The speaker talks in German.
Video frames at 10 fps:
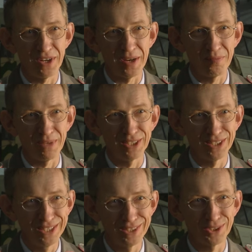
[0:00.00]
haben,
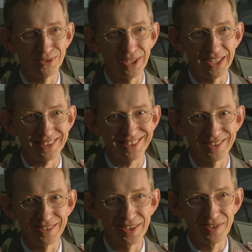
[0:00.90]
als Dienst zu
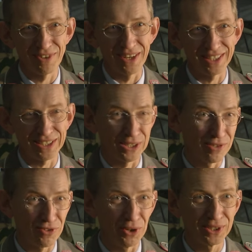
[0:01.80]
leisten, vielleicht
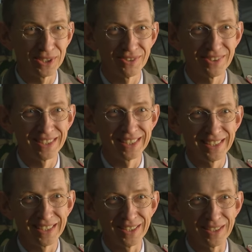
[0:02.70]
ihre Freundin,
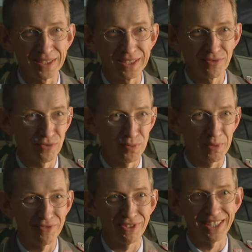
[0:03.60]
äh, ihren
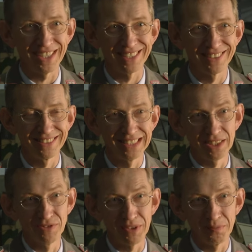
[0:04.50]
Fußballverein,
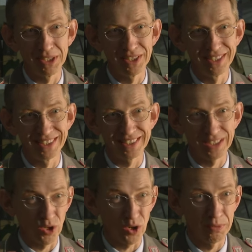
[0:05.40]
ihre Familie,
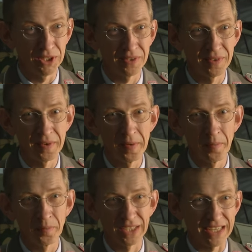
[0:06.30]
ihr Hobby,
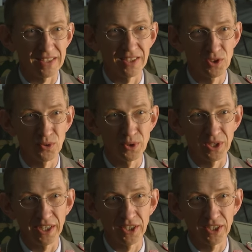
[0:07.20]
eine ganz, ganz große